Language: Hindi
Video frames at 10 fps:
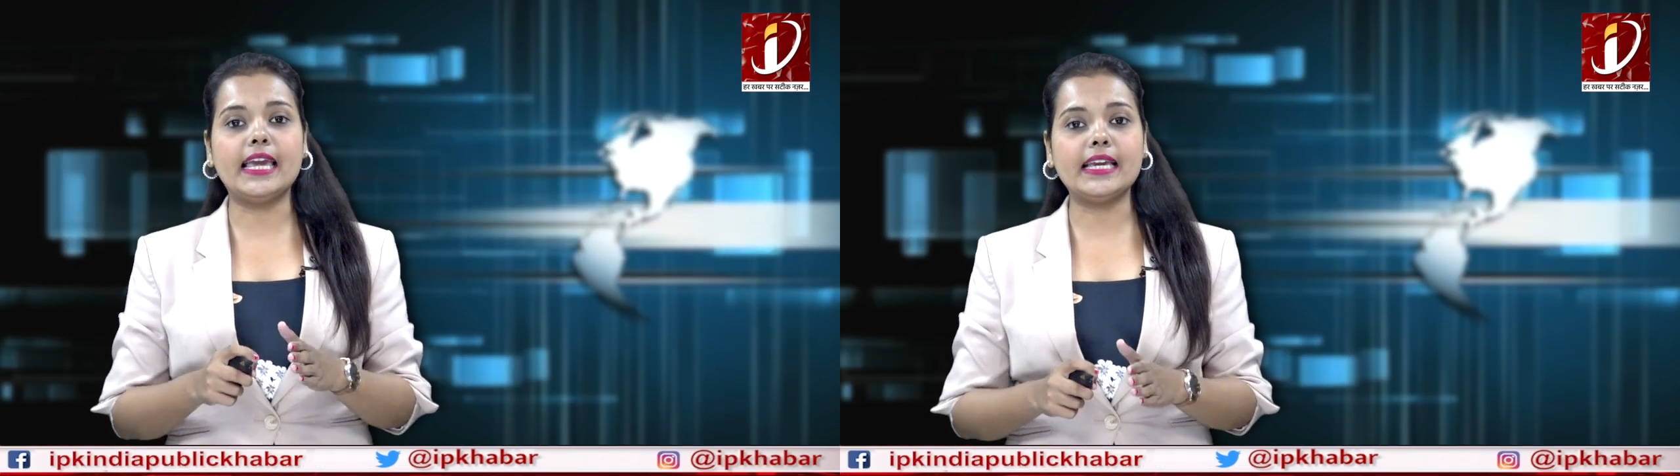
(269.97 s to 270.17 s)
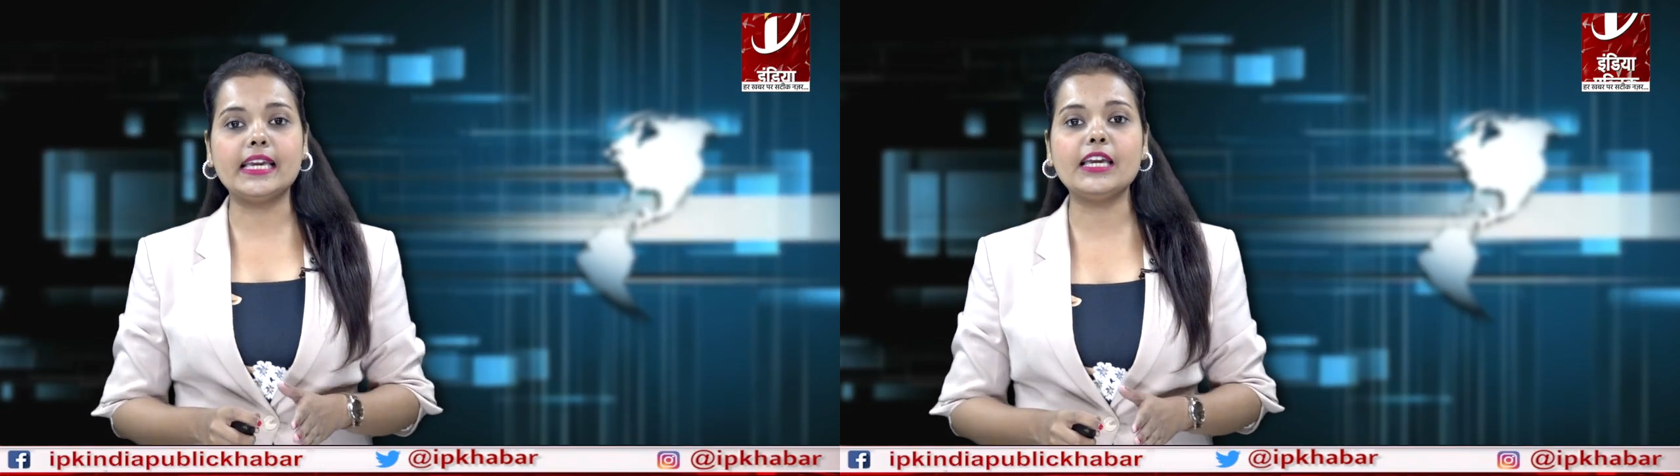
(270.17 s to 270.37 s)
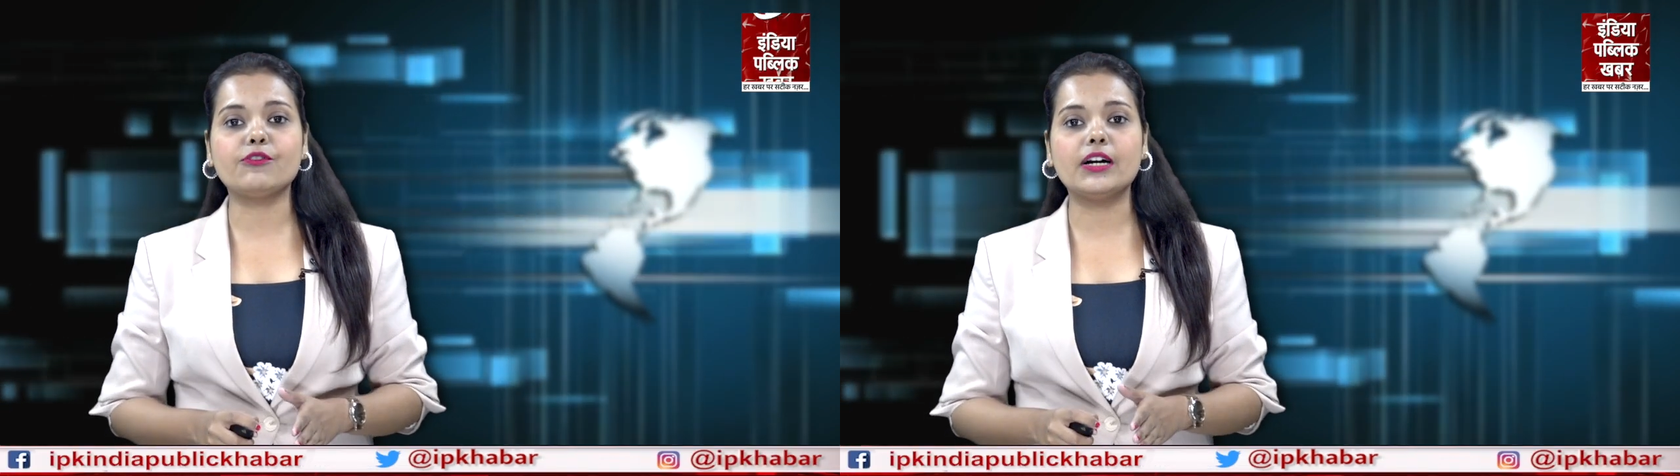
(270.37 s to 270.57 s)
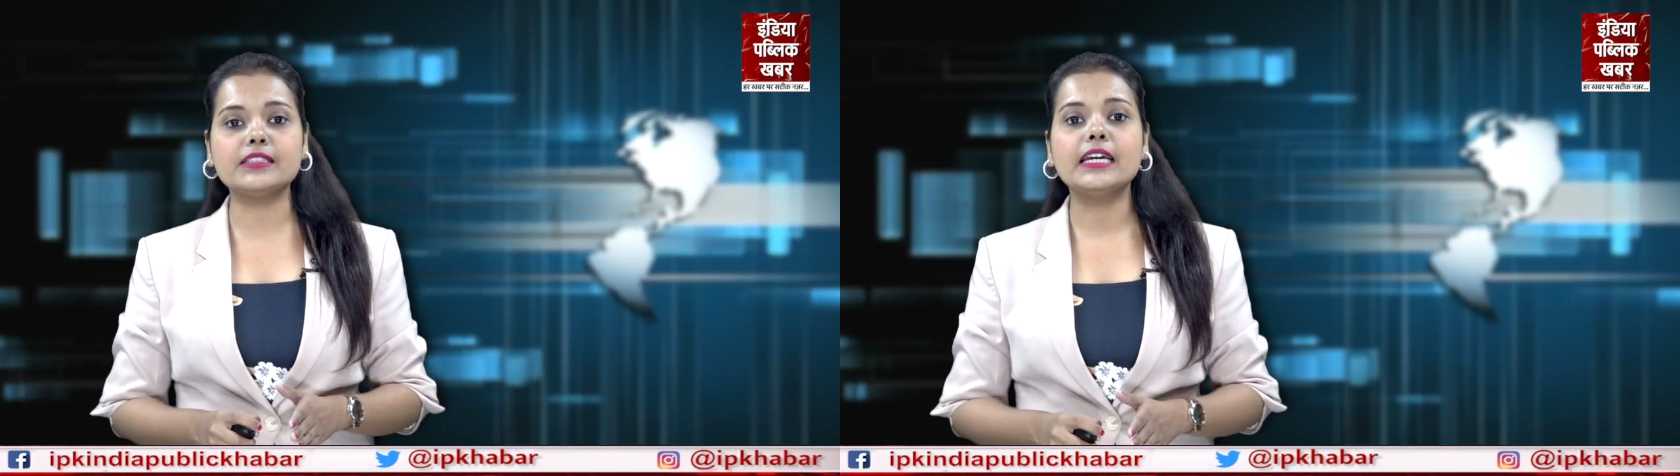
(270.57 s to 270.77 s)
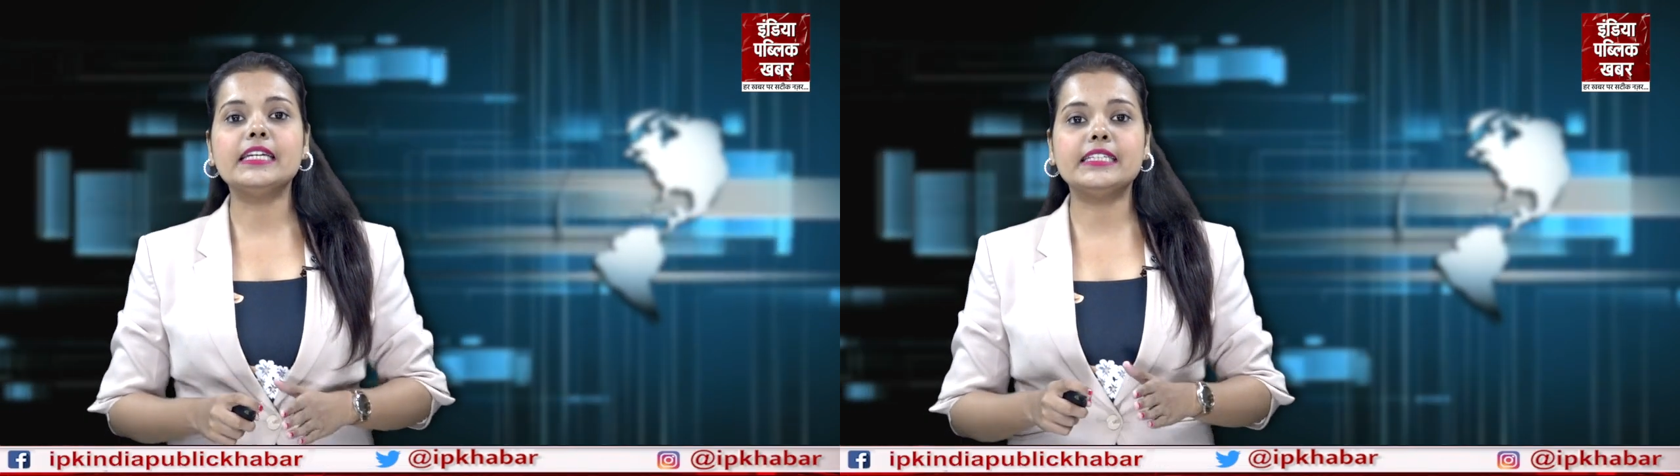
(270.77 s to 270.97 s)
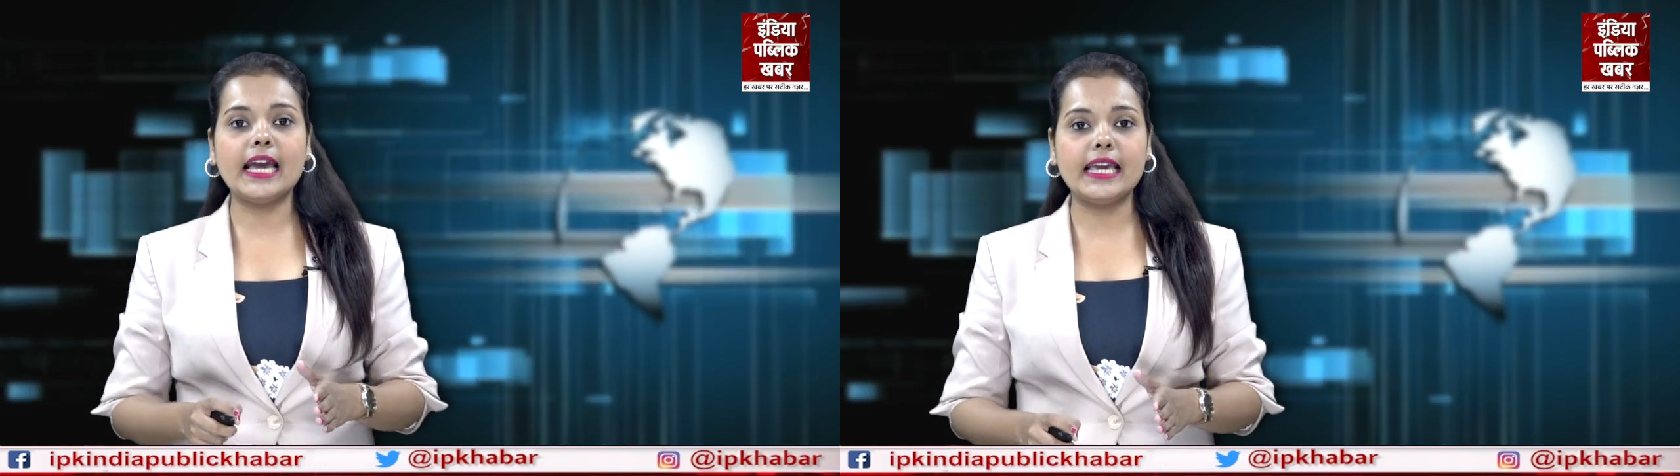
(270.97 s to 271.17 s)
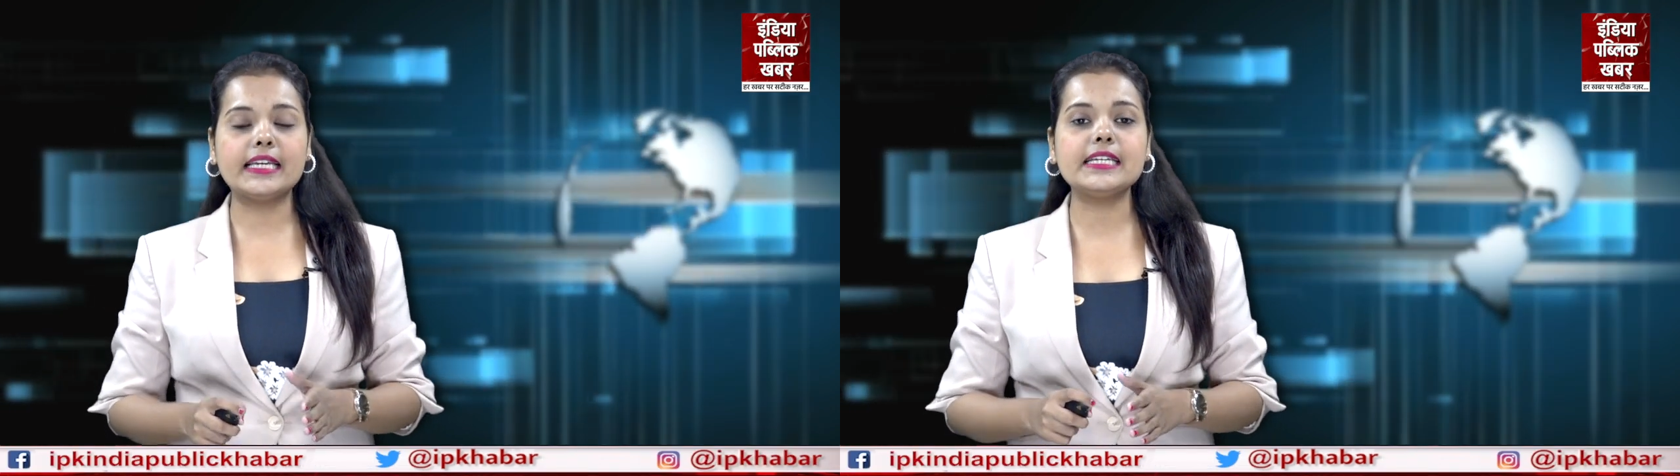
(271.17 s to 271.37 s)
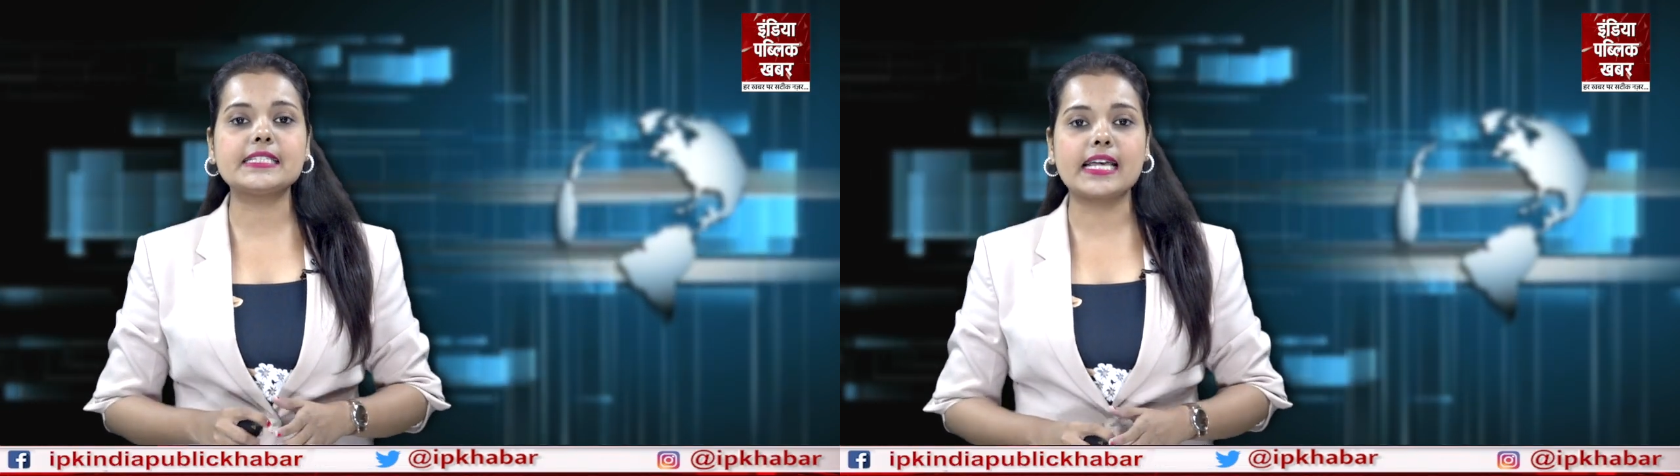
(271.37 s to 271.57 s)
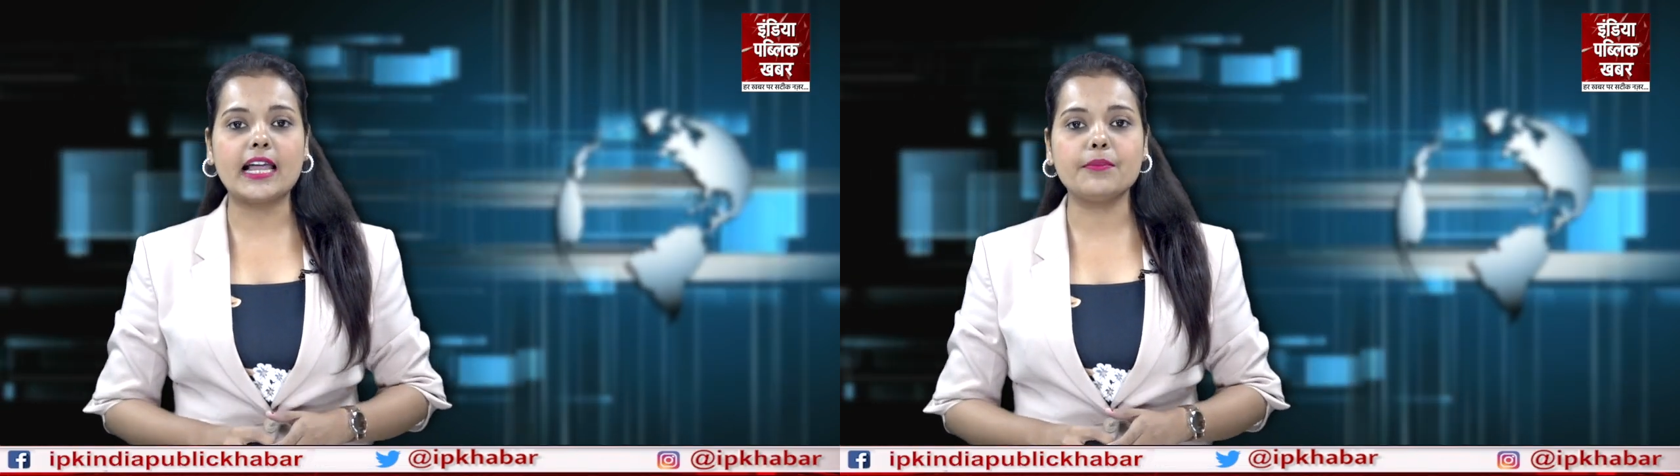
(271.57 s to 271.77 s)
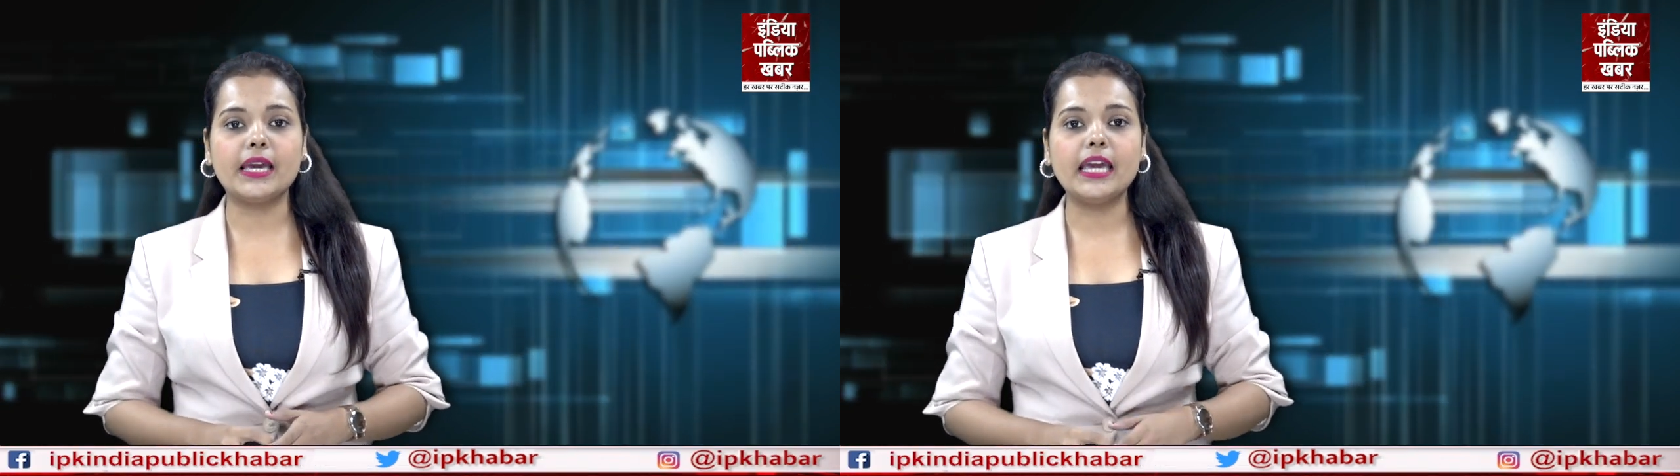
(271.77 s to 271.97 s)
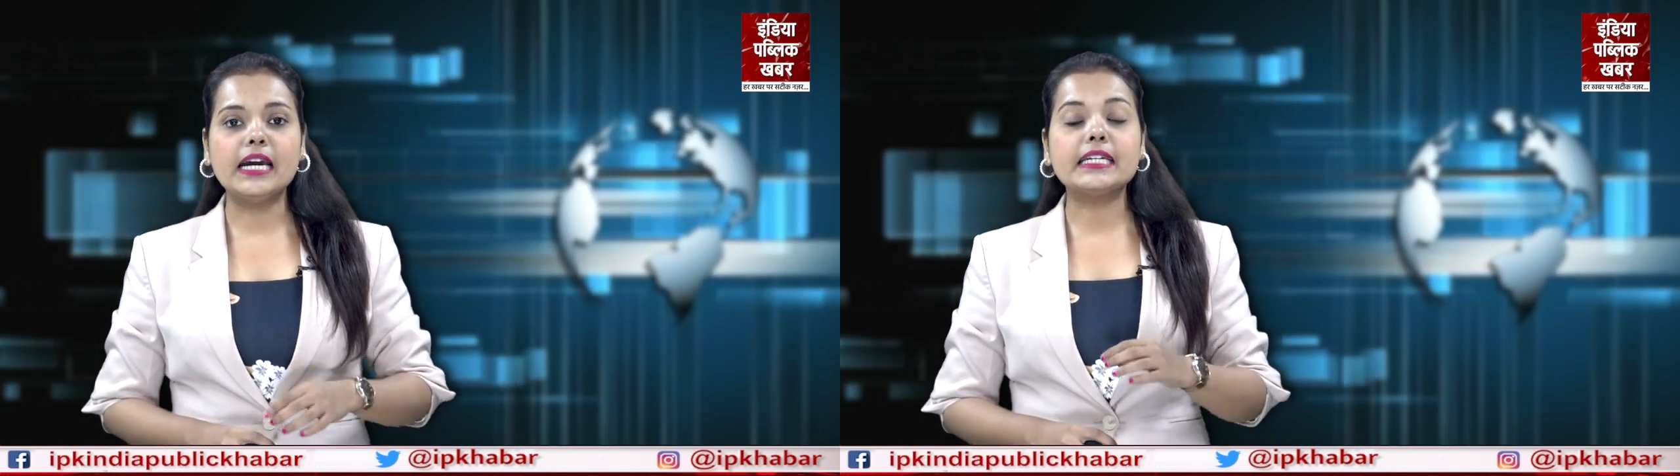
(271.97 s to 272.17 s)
एक ही वक्त या एक ही साल में